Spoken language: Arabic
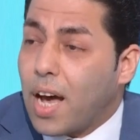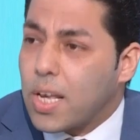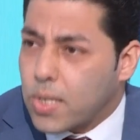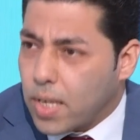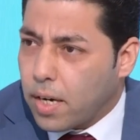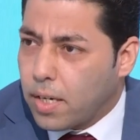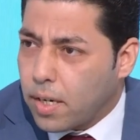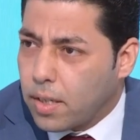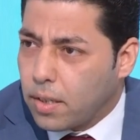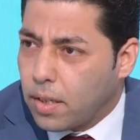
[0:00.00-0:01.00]
فحص
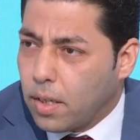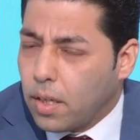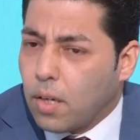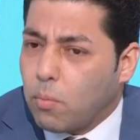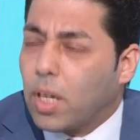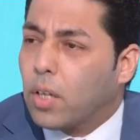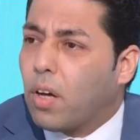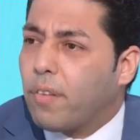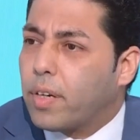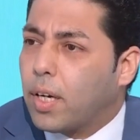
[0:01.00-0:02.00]
سريري
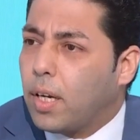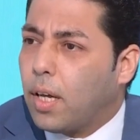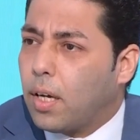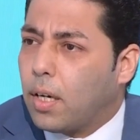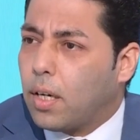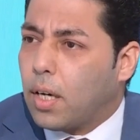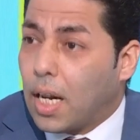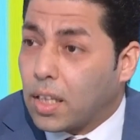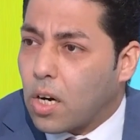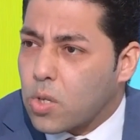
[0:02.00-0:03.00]
بالاضافه الى
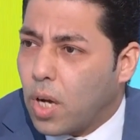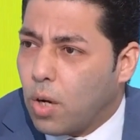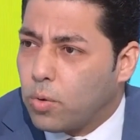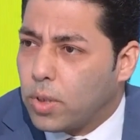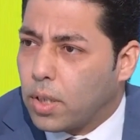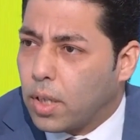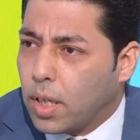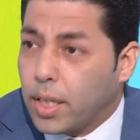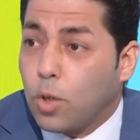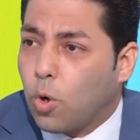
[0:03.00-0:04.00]
الترا ساوند
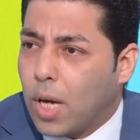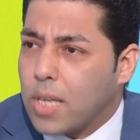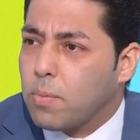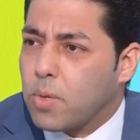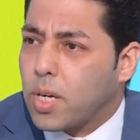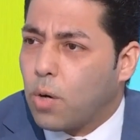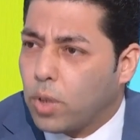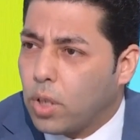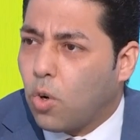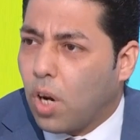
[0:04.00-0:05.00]
ايكو لازم
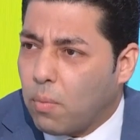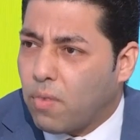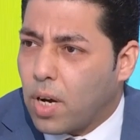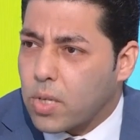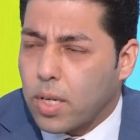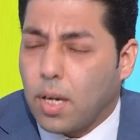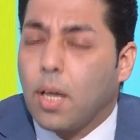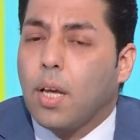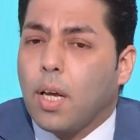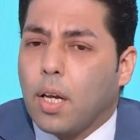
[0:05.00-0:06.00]
نساوي ايكو للمفاصل مم.
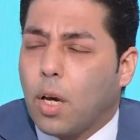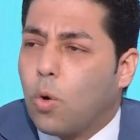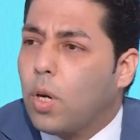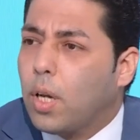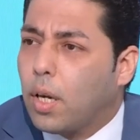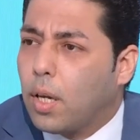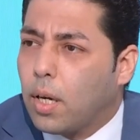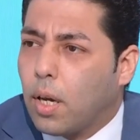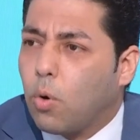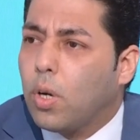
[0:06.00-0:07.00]

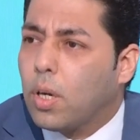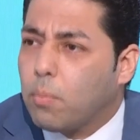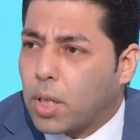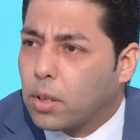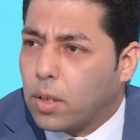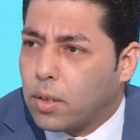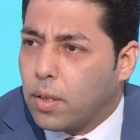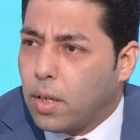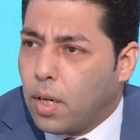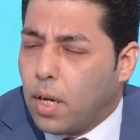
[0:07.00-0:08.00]
لكل لكل المرضى
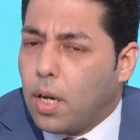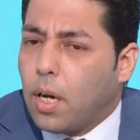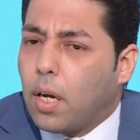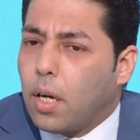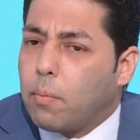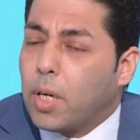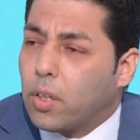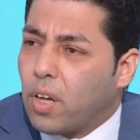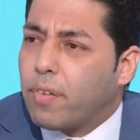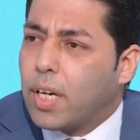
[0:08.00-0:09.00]

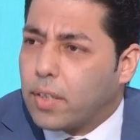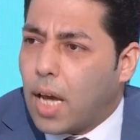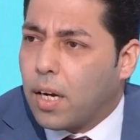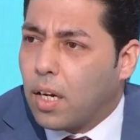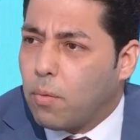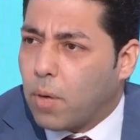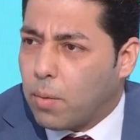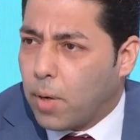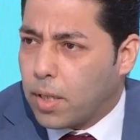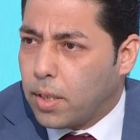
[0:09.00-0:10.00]
بالاضافه للتحاليل
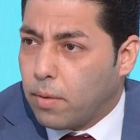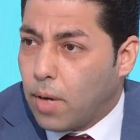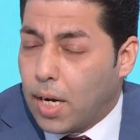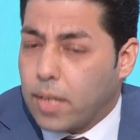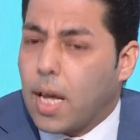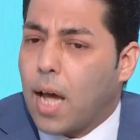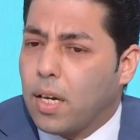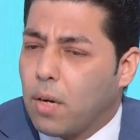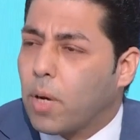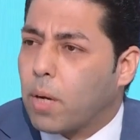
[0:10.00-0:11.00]
المخبريه هلا
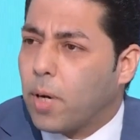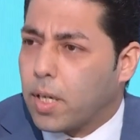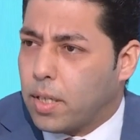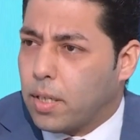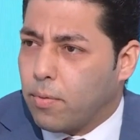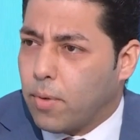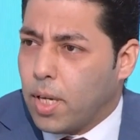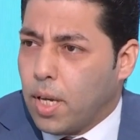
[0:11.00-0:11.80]
التحاليل المخبريه